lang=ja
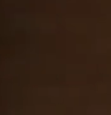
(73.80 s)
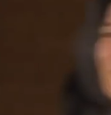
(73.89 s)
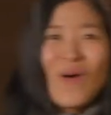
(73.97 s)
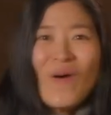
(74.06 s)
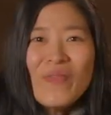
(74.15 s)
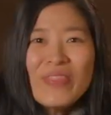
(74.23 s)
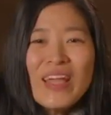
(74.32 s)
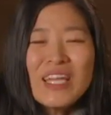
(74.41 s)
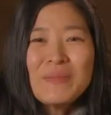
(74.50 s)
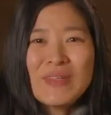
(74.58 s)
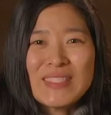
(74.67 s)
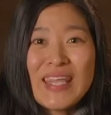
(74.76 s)
こんなに
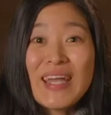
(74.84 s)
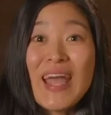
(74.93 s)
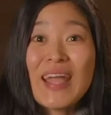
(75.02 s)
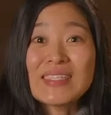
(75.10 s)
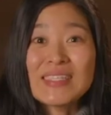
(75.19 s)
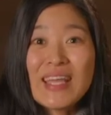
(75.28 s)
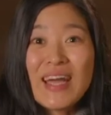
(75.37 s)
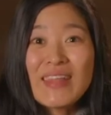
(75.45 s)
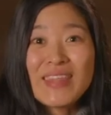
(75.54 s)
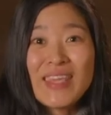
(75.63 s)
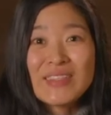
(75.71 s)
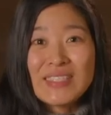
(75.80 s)
も世界がつながっ
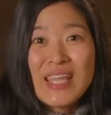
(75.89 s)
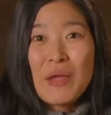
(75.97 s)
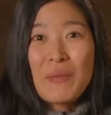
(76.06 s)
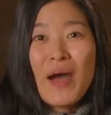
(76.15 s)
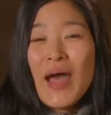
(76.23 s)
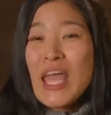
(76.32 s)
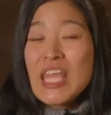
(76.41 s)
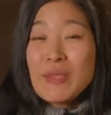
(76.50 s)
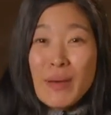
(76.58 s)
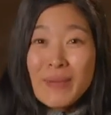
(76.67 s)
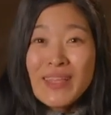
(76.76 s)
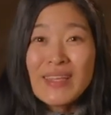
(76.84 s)
ている時代は
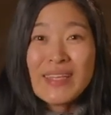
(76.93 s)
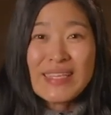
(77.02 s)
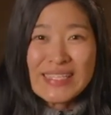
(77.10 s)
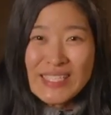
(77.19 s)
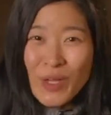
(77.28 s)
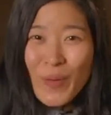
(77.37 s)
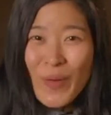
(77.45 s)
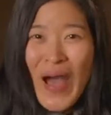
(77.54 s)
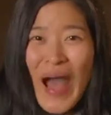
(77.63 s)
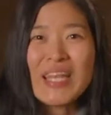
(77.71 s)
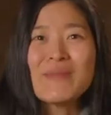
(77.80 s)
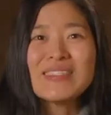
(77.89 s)
今までに一度も
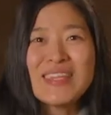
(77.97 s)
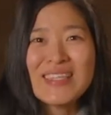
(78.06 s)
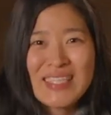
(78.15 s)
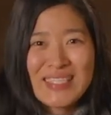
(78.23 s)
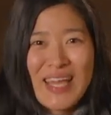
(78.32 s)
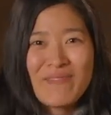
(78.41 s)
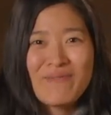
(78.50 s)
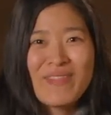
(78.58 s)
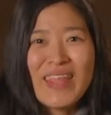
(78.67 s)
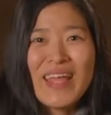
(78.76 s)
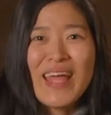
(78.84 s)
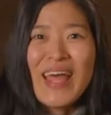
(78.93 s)
ありませんでした
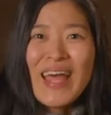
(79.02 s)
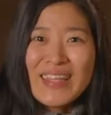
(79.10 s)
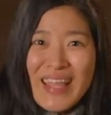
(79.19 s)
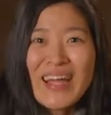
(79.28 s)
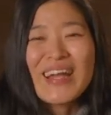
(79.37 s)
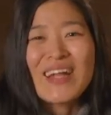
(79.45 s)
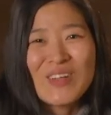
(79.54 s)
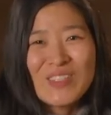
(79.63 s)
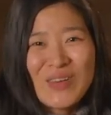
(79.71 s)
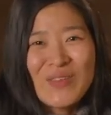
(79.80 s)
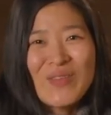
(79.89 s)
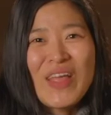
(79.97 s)
だからこ
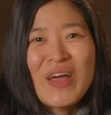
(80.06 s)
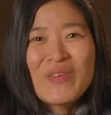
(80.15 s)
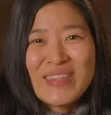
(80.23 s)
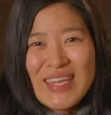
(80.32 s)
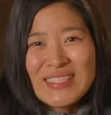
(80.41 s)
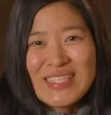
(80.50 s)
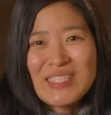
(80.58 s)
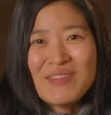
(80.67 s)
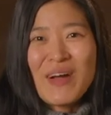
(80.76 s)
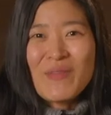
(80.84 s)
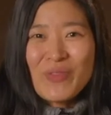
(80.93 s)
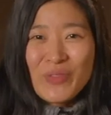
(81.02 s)
そ私たちは
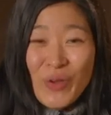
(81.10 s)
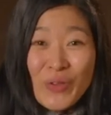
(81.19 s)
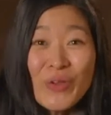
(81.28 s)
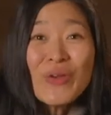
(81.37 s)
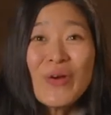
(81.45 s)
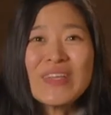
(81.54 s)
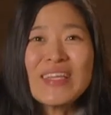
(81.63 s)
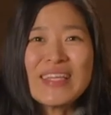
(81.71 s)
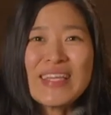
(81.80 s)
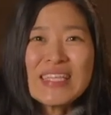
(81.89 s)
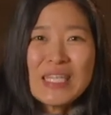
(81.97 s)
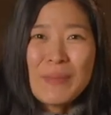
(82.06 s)
どのように
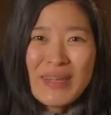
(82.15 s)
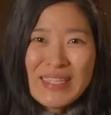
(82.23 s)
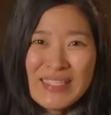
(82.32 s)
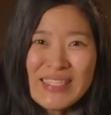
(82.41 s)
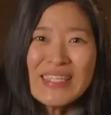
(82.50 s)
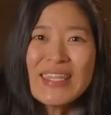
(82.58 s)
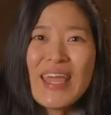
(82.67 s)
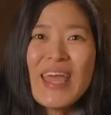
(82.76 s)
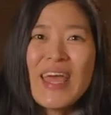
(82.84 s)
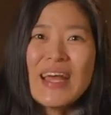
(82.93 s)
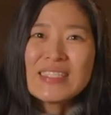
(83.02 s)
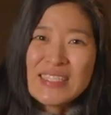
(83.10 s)
イエス様について
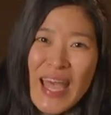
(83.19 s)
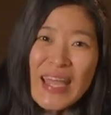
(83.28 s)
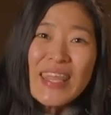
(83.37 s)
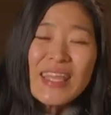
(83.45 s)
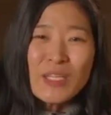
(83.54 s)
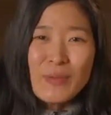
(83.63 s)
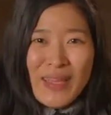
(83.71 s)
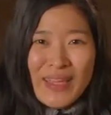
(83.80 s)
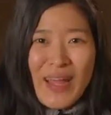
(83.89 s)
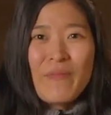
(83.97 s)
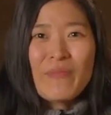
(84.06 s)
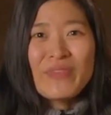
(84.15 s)
伝えていくべき
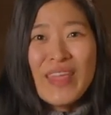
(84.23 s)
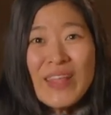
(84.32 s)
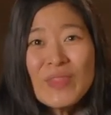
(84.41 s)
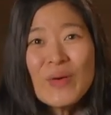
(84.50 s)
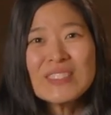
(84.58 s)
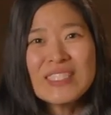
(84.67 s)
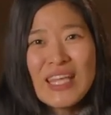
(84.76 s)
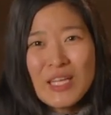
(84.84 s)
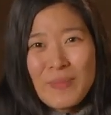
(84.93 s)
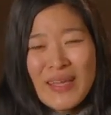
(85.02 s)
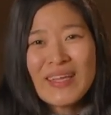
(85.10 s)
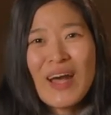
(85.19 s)
か伝道していく
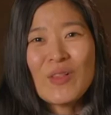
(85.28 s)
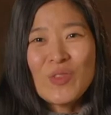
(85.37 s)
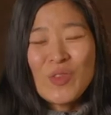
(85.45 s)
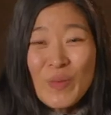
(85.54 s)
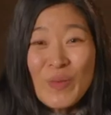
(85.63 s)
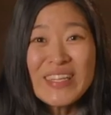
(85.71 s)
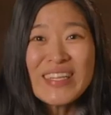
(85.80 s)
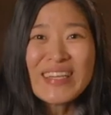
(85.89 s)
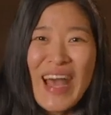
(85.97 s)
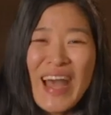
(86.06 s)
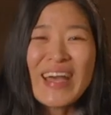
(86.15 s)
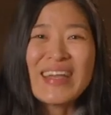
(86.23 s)
べきかともに
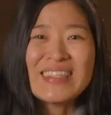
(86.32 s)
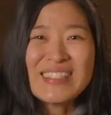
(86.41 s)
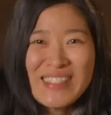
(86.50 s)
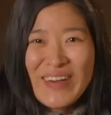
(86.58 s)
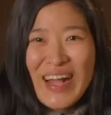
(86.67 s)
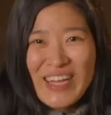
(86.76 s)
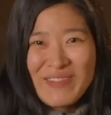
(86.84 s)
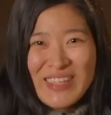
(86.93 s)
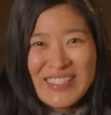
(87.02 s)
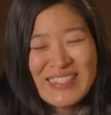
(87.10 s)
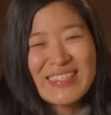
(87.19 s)
考える必要があります